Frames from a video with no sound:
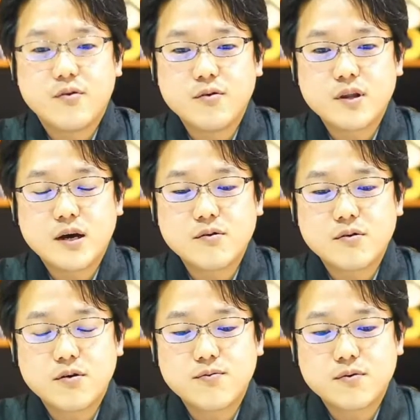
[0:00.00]
オーダーの
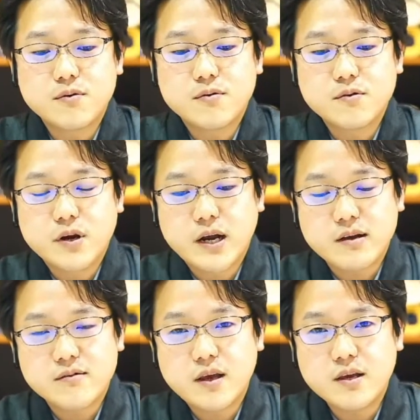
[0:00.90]
洋服、それか
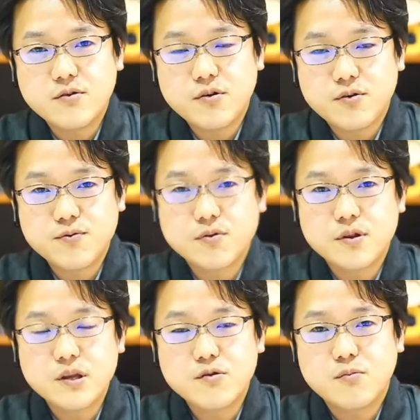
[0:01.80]
ら既製品の洋服っ
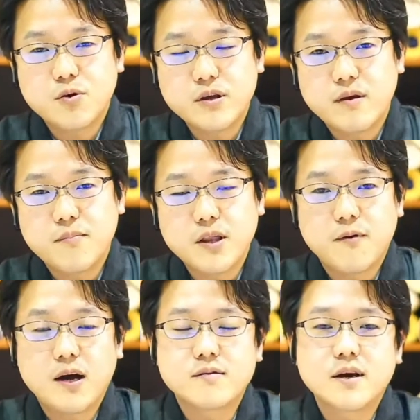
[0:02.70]
ていうのも以前まで
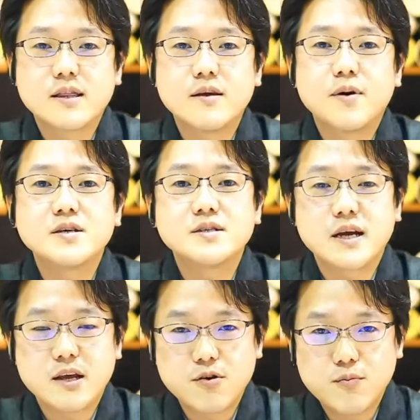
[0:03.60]
は扱ってました
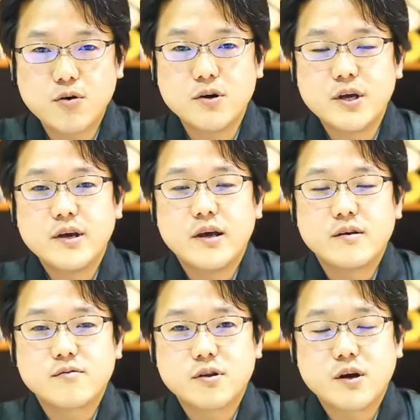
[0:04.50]
けども、えー、
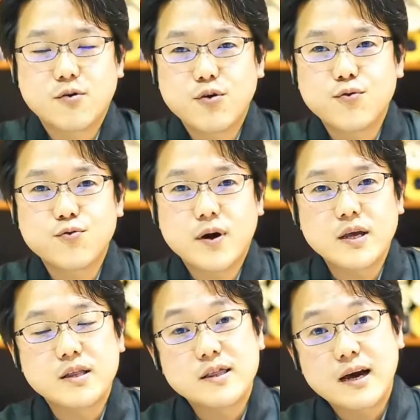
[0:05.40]
そういったお洋服は
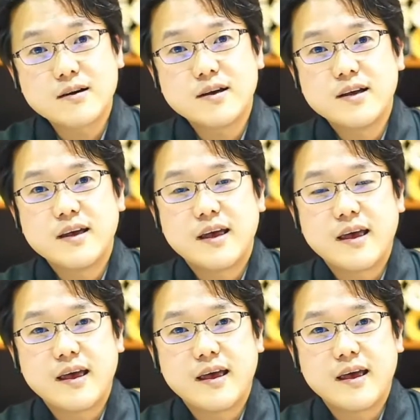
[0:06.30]
一旦、
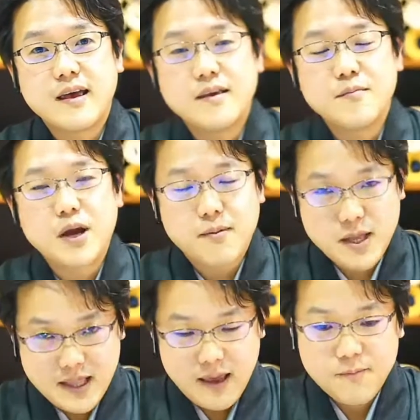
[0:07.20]
え今やめ
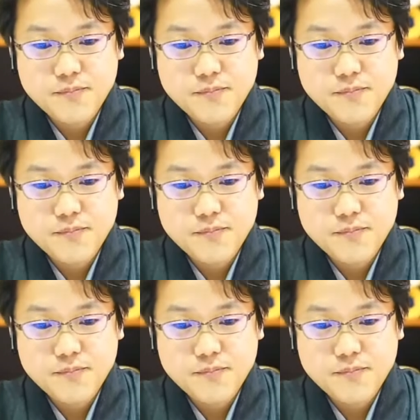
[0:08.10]
て、